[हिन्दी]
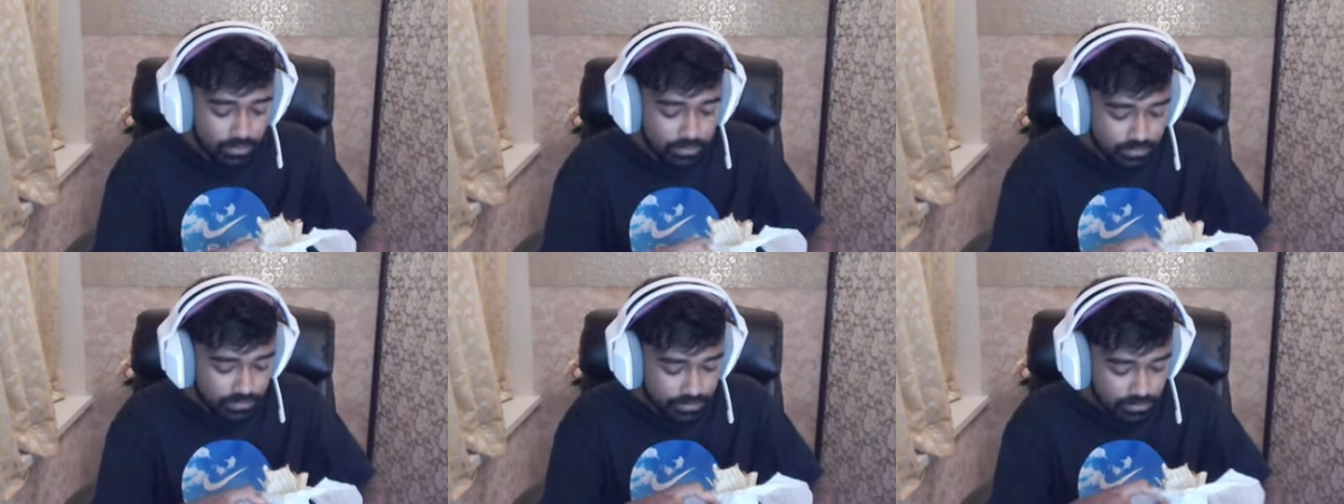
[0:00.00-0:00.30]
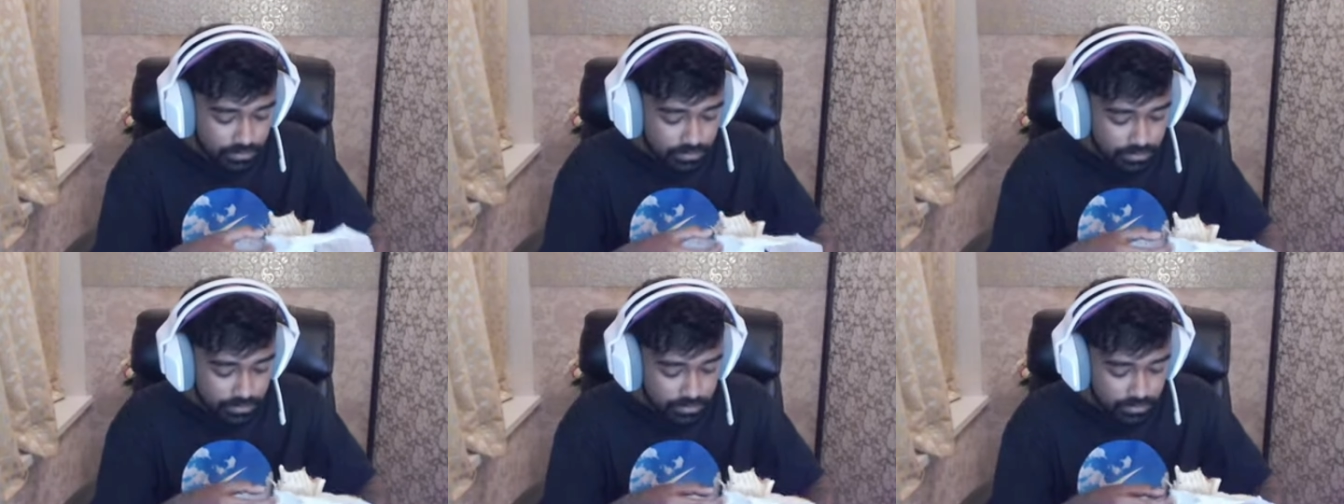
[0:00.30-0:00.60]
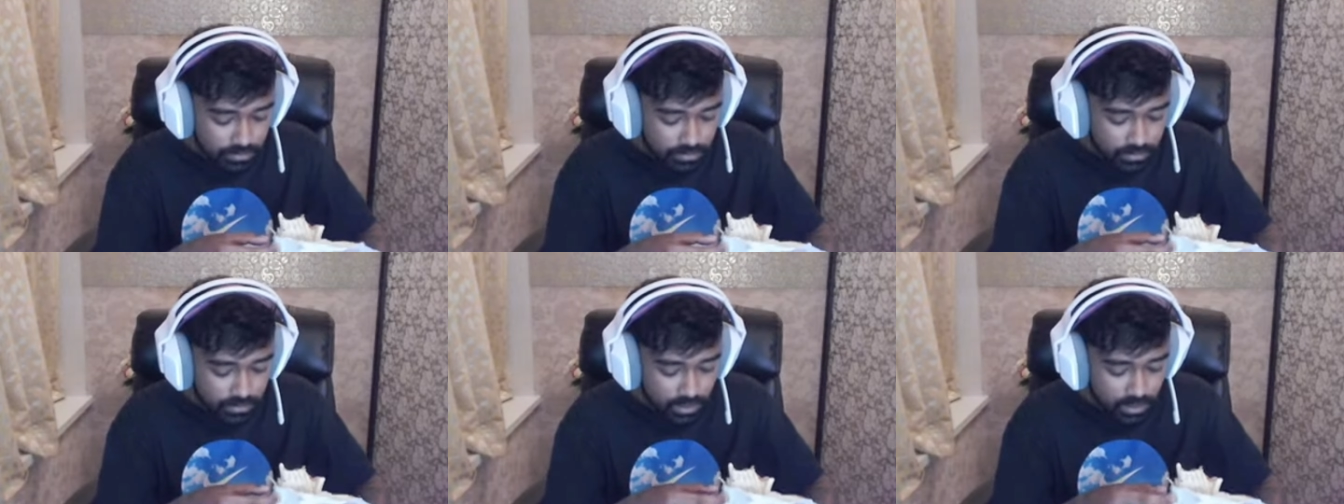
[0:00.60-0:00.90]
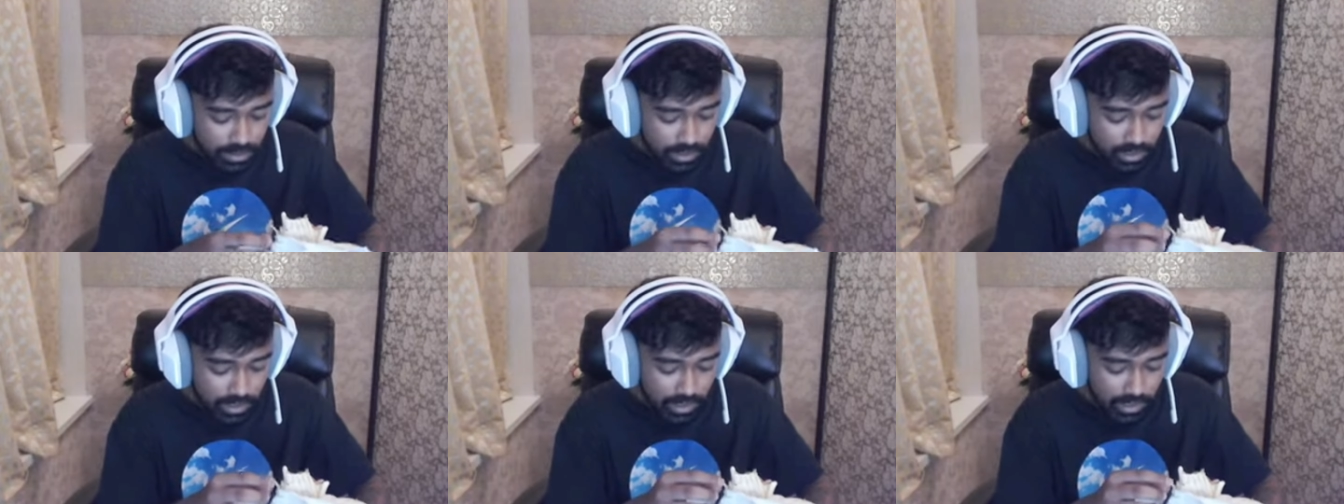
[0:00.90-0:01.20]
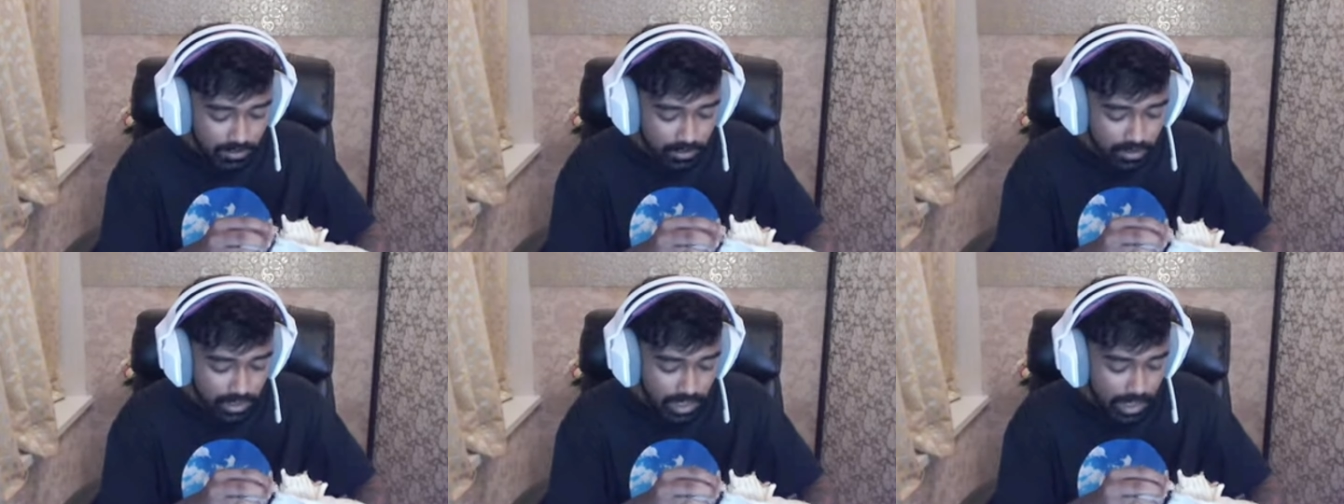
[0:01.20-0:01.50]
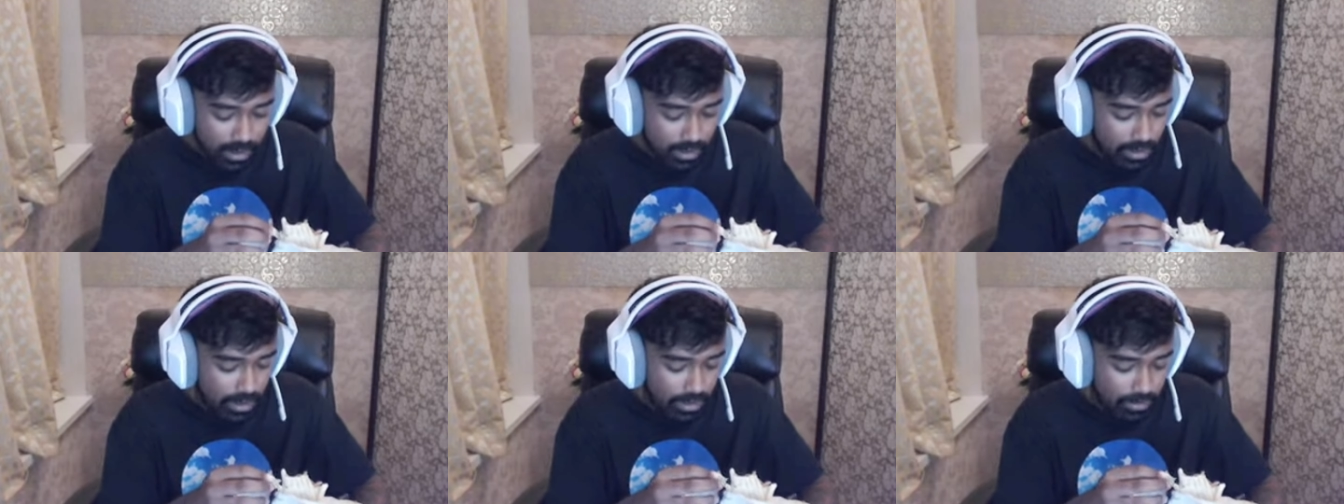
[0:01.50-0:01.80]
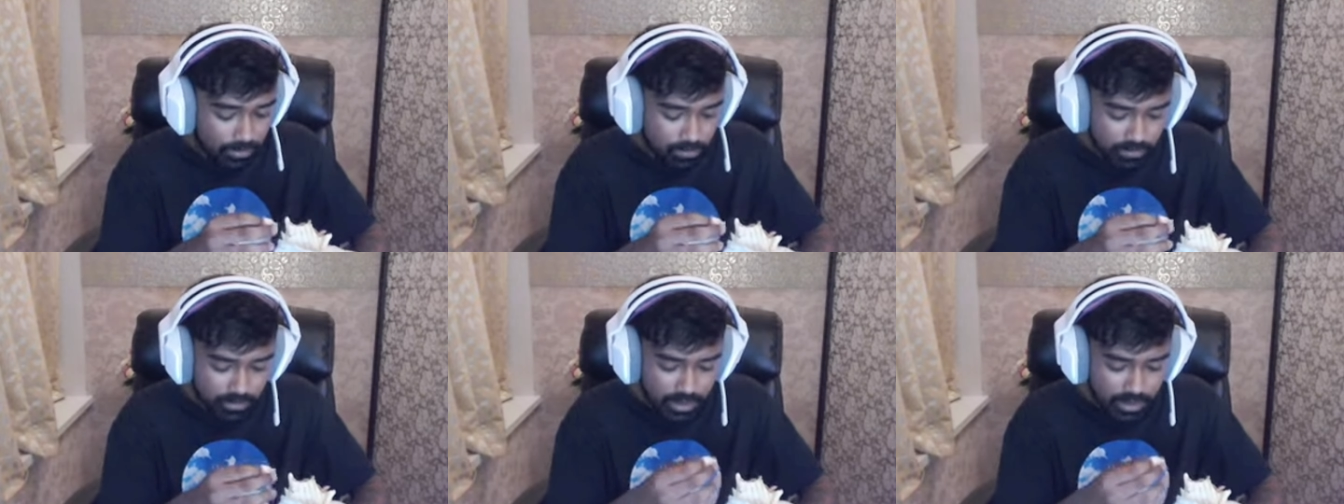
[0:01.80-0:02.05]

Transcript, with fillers: टीम क्या मतलब जो भी है